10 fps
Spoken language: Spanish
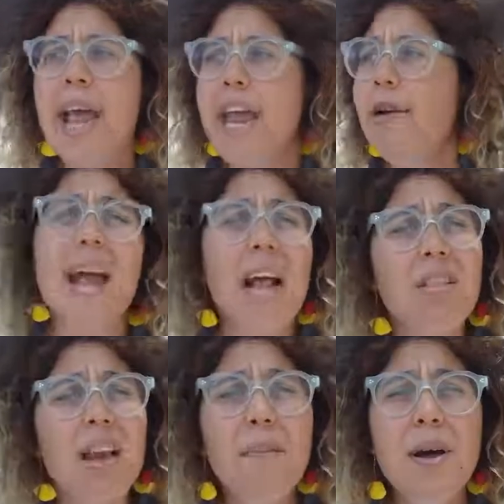Y
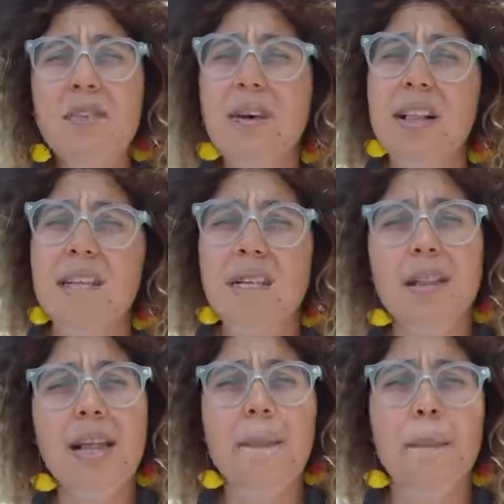llegando a la
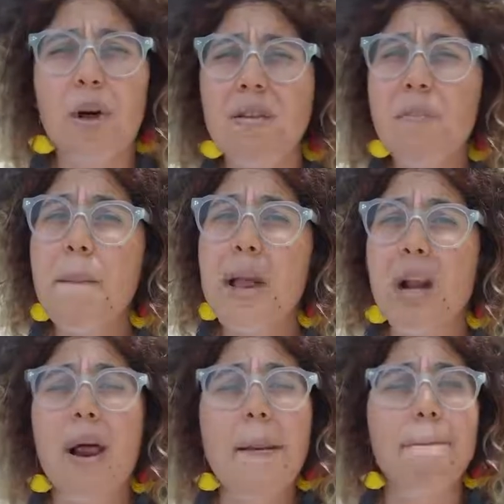manifestación del próximo
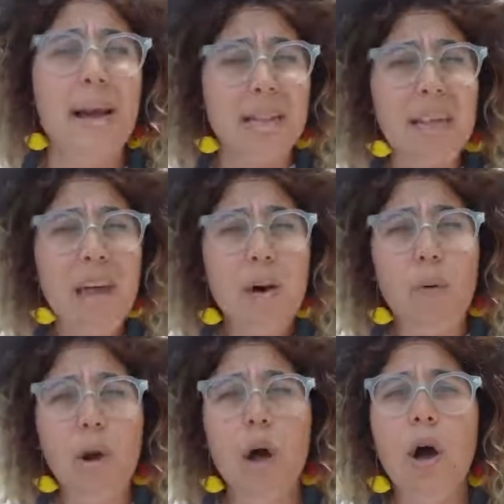miércoles 20 de
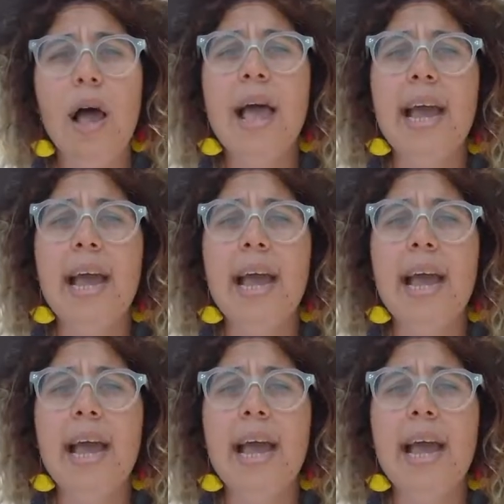julio